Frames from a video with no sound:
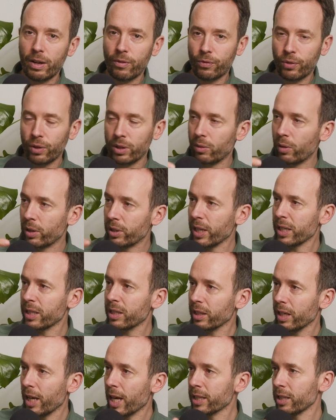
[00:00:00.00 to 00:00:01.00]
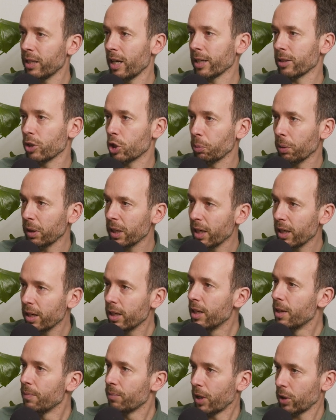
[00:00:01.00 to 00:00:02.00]
von Runtastic erst an Axel Springer.
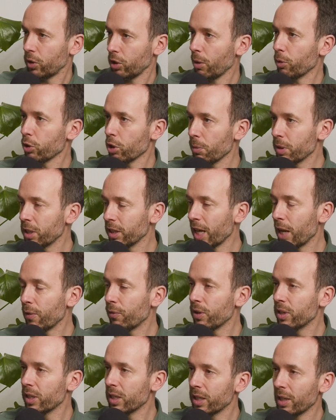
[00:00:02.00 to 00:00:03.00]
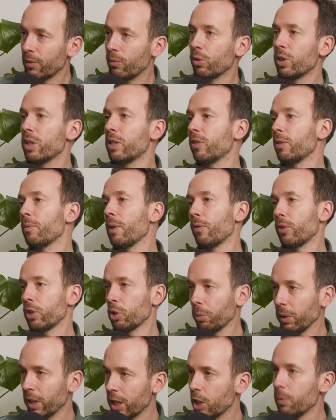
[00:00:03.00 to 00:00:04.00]
Da hast du, glaube ich, schon ein bisschen Geld verdient. Dann wurde genau. die Firma von
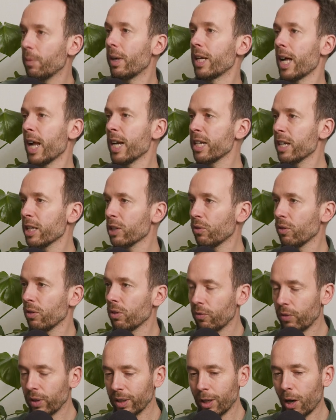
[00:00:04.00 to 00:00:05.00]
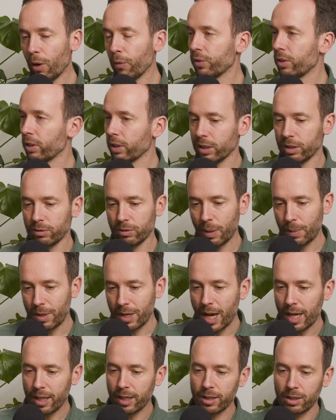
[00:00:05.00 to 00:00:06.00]
Springer nochmal an Adidas verkauft. Kann man
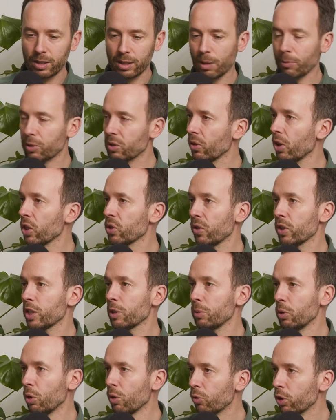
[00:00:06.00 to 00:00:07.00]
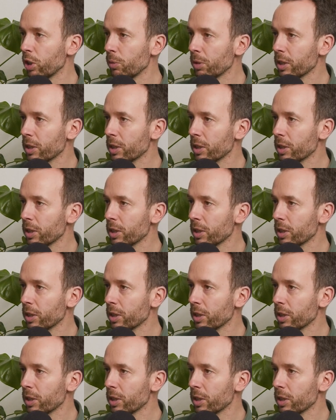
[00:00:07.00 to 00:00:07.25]
nachlesen. Ich glaube, 220 Millionen wurde